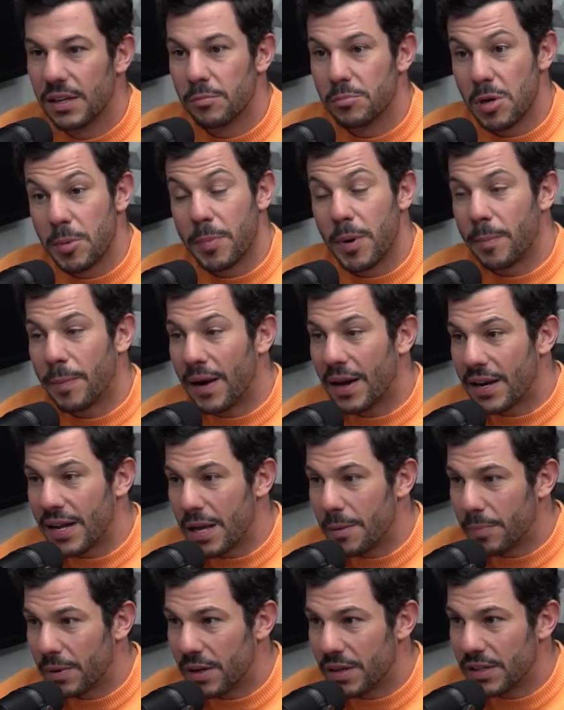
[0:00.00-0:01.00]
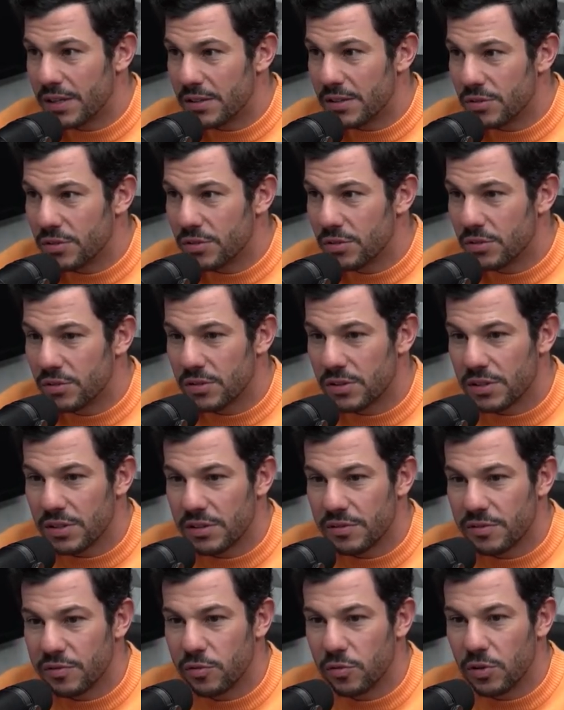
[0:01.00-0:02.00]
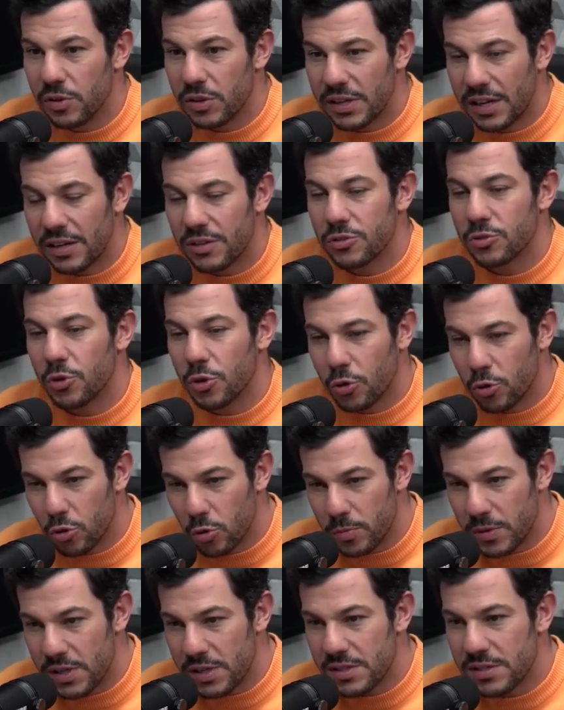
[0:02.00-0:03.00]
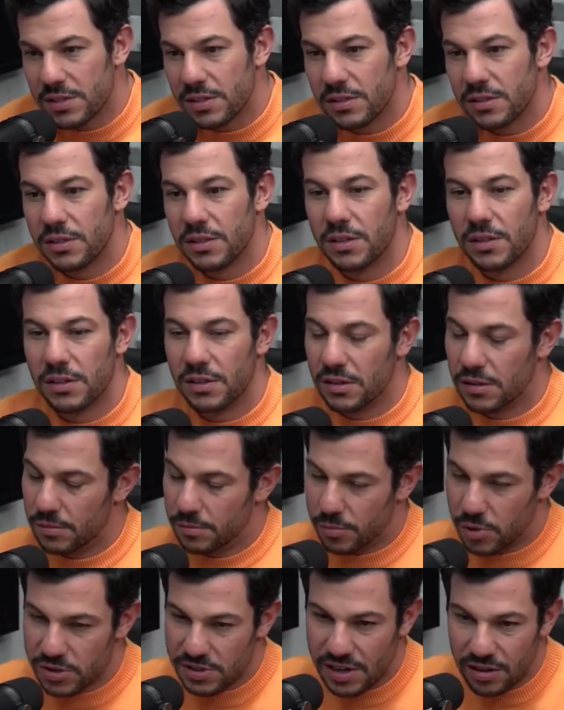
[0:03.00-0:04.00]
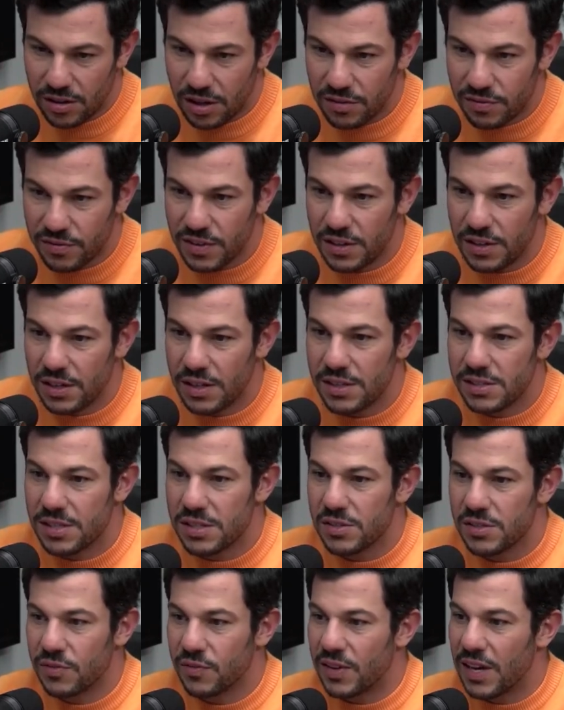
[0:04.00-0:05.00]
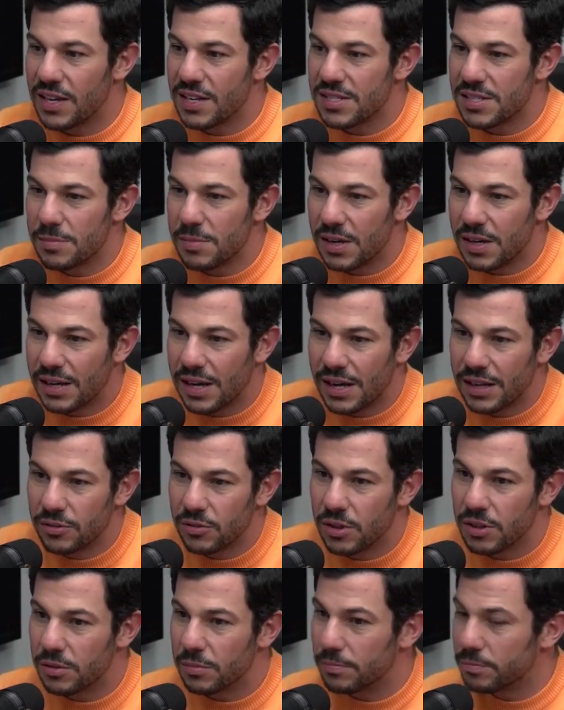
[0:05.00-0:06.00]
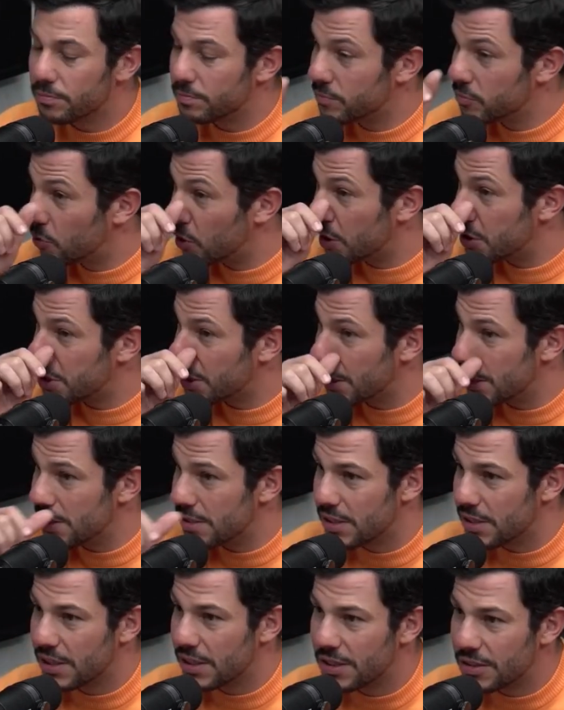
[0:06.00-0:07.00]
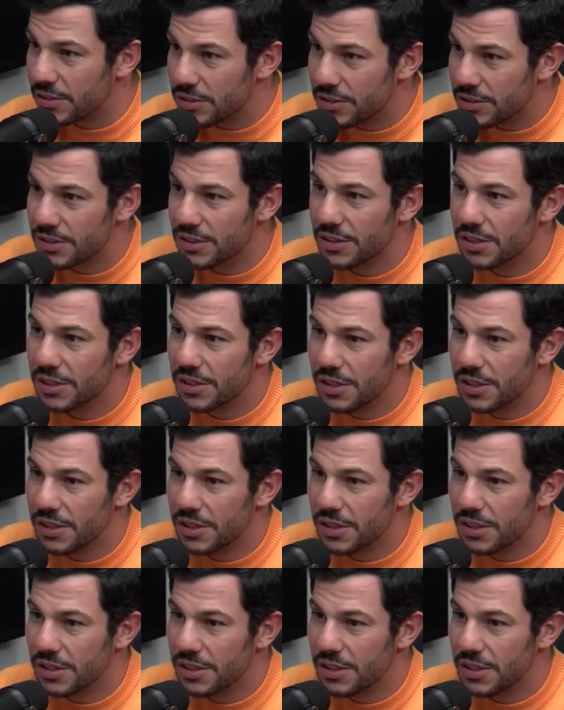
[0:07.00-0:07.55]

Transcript: Me preparei para isso, né? Fui, cara, sou economista, pós-graduado em finanças, fiquei nesse mercado aí durante 15 anos.